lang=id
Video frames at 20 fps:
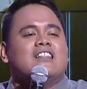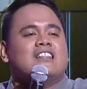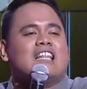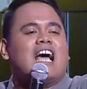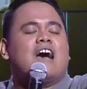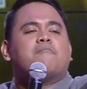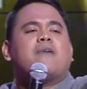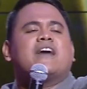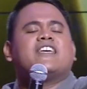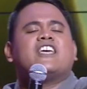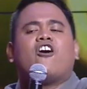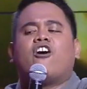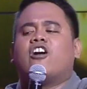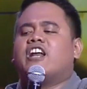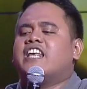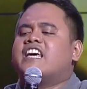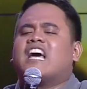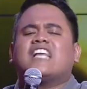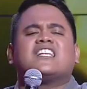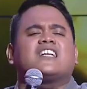Namanya
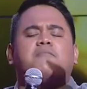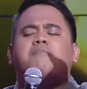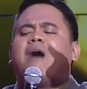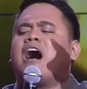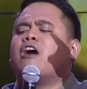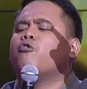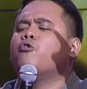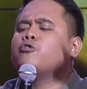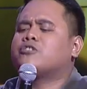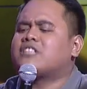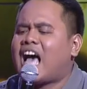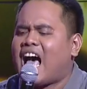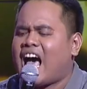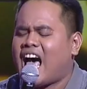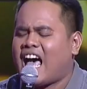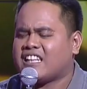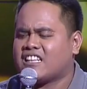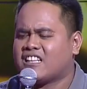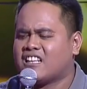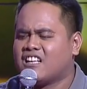Holigan
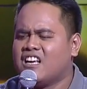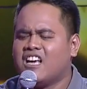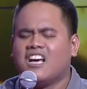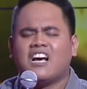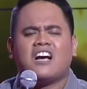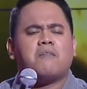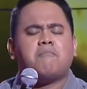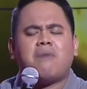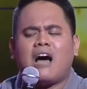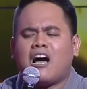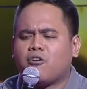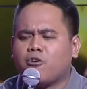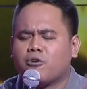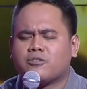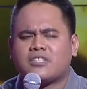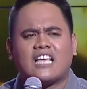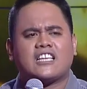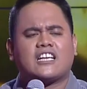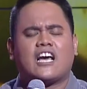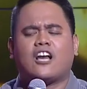kebagusan.
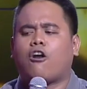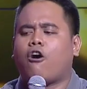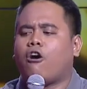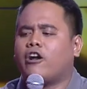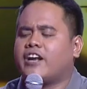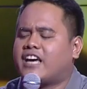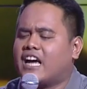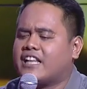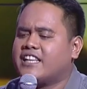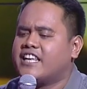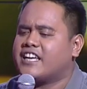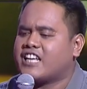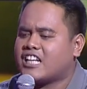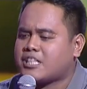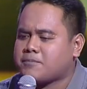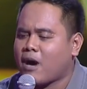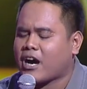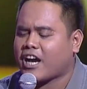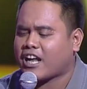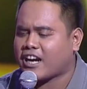Kebagusan kalau Holigan
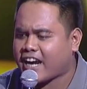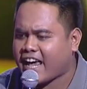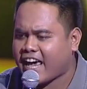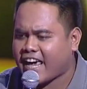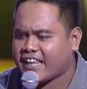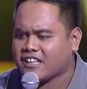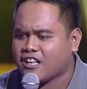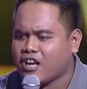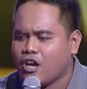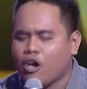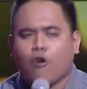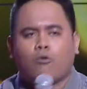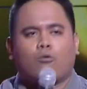Inggris mah keren.